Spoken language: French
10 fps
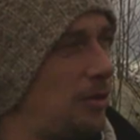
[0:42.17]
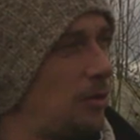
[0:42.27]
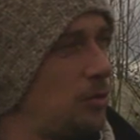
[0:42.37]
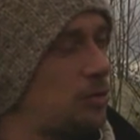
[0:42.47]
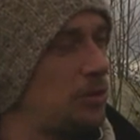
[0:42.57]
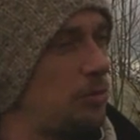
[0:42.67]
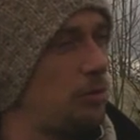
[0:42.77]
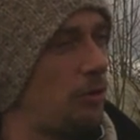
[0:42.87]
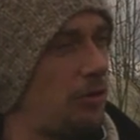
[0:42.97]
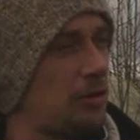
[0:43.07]
Au tout début, en
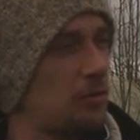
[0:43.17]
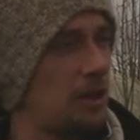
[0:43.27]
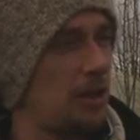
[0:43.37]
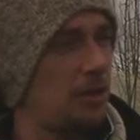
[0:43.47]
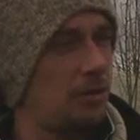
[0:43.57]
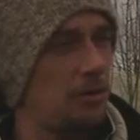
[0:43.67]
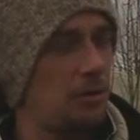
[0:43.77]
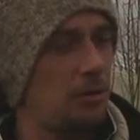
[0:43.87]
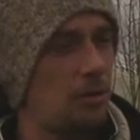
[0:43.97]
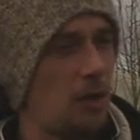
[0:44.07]
fait, on
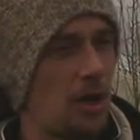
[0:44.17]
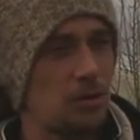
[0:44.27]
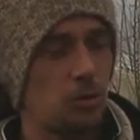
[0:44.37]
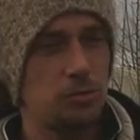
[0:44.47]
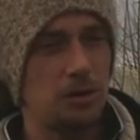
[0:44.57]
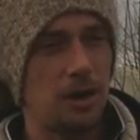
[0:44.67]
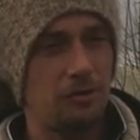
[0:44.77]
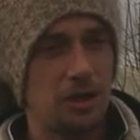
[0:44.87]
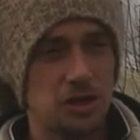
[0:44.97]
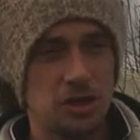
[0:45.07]
a introduit un
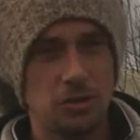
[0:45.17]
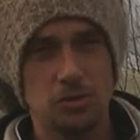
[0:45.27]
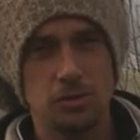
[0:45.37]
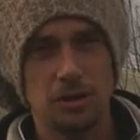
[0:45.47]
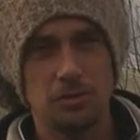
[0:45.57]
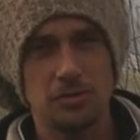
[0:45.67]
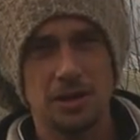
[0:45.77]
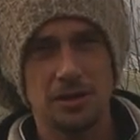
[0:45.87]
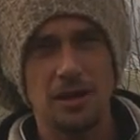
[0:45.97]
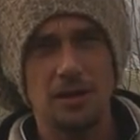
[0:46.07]
verger donc sur les deux
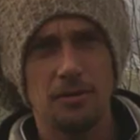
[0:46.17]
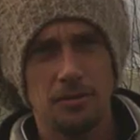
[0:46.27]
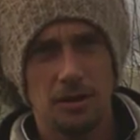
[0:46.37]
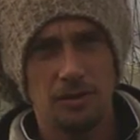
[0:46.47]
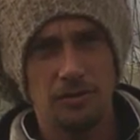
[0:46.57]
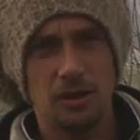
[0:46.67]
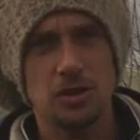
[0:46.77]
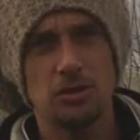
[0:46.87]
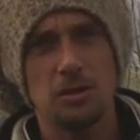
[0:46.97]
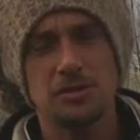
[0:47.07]
hectares, un verger de
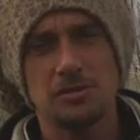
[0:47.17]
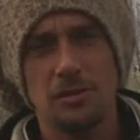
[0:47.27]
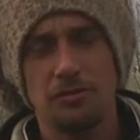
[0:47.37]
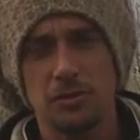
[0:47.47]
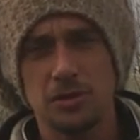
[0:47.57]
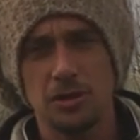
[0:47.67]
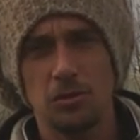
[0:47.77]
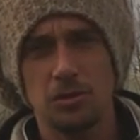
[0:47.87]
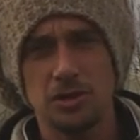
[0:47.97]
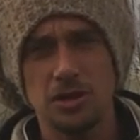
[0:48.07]
300 arbres fruitiers en
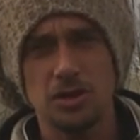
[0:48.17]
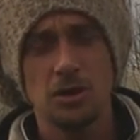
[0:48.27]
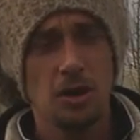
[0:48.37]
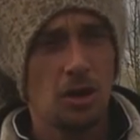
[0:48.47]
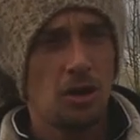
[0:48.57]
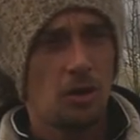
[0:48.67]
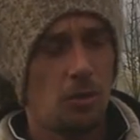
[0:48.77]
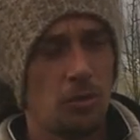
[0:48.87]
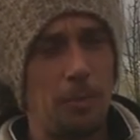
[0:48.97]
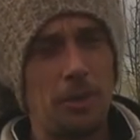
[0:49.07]
haute tige. On
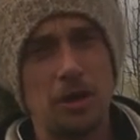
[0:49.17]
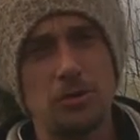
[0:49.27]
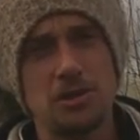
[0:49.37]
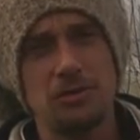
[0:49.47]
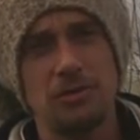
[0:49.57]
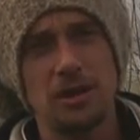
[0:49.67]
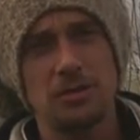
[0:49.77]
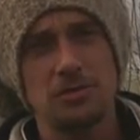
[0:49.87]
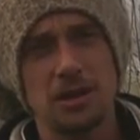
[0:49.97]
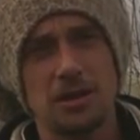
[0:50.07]
n'a pas cultivé les
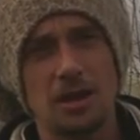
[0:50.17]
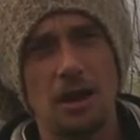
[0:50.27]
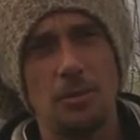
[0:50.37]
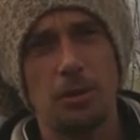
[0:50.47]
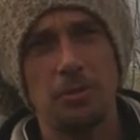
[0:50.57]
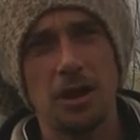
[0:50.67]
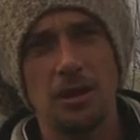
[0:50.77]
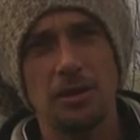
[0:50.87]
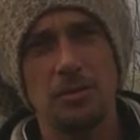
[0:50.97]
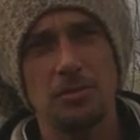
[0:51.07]
deux hectares la première
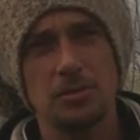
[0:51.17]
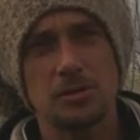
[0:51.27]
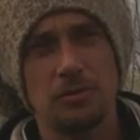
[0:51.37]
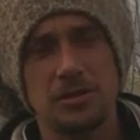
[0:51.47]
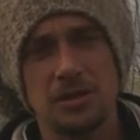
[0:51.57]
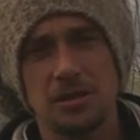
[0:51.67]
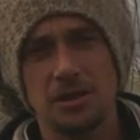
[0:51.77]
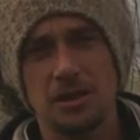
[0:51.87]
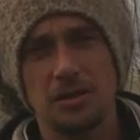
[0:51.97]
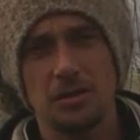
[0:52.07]
année, parce qu'en fait,
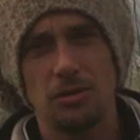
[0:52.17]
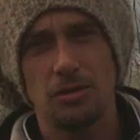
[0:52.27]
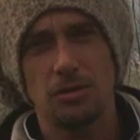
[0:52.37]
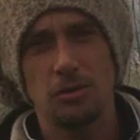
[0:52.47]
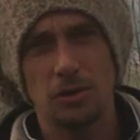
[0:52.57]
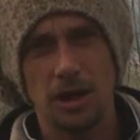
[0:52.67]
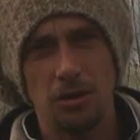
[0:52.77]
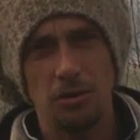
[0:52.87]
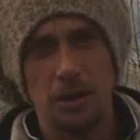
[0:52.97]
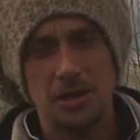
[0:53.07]
c'était euh, donc la
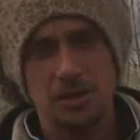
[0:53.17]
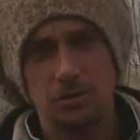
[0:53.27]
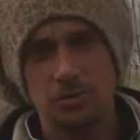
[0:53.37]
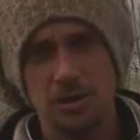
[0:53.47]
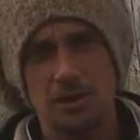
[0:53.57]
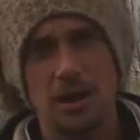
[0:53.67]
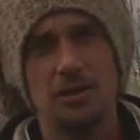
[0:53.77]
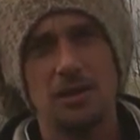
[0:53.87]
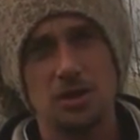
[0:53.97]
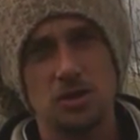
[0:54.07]
grande parcelle de deux hectares était
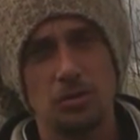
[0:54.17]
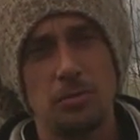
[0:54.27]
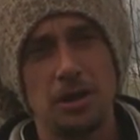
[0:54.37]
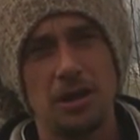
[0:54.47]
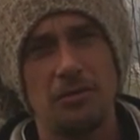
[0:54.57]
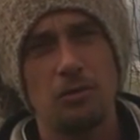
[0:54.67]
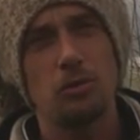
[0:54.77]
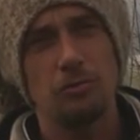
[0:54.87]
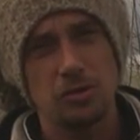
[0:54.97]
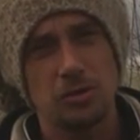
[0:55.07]
un champ de blé avant
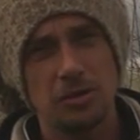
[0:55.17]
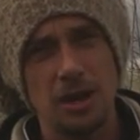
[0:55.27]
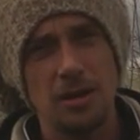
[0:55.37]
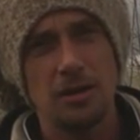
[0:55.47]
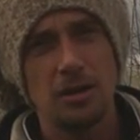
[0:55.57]
conventionnel,